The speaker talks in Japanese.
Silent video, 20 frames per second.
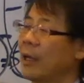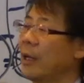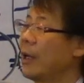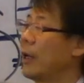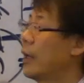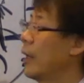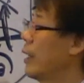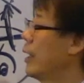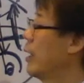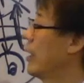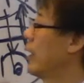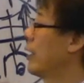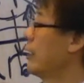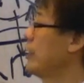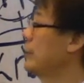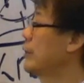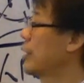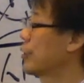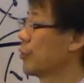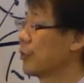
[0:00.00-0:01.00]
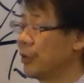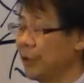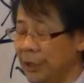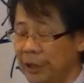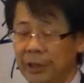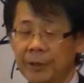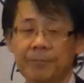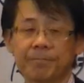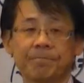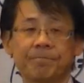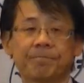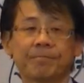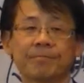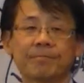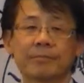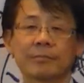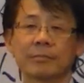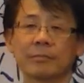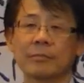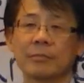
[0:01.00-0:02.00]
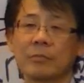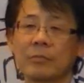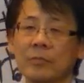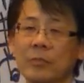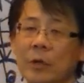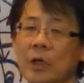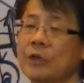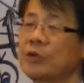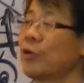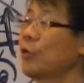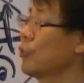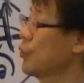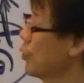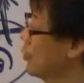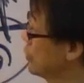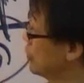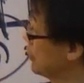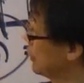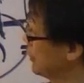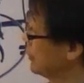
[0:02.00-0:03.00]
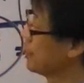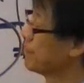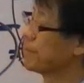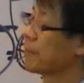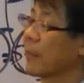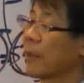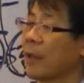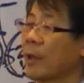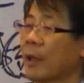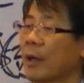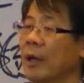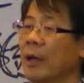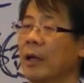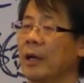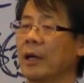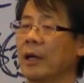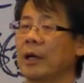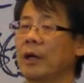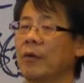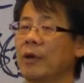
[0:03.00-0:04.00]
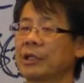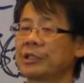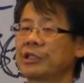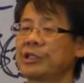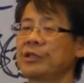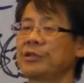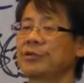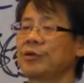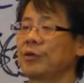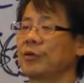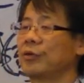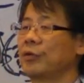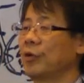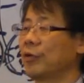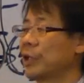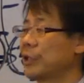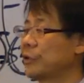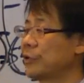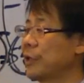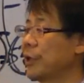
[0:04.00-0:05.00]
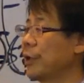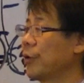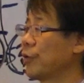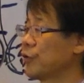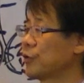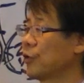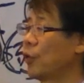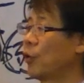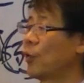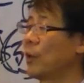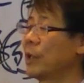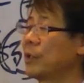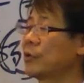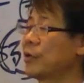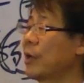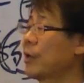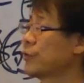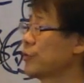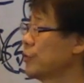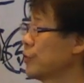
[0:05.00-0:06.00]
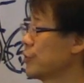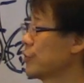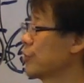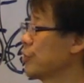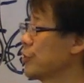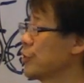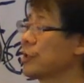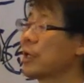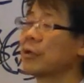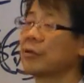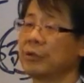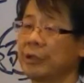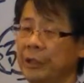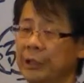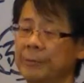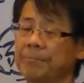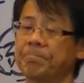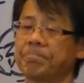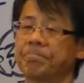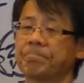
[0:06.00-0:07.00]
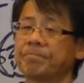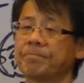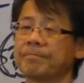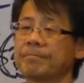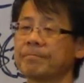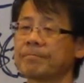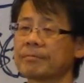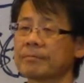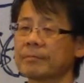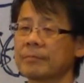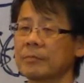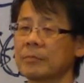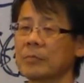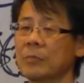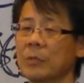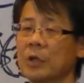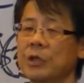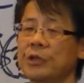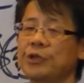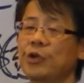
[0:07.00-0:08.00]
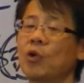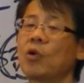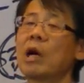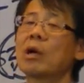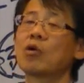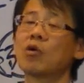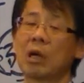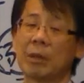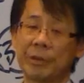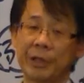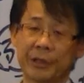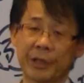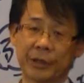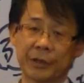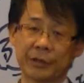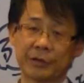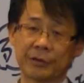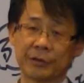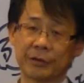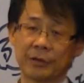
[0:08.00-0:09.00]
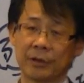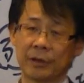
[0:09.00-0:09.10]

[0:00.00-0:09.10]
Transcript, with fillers: えー、いた時その当時で、えー、ワシントンのですねそのホワイトハウスのすぐ近くに小学校が見えたんです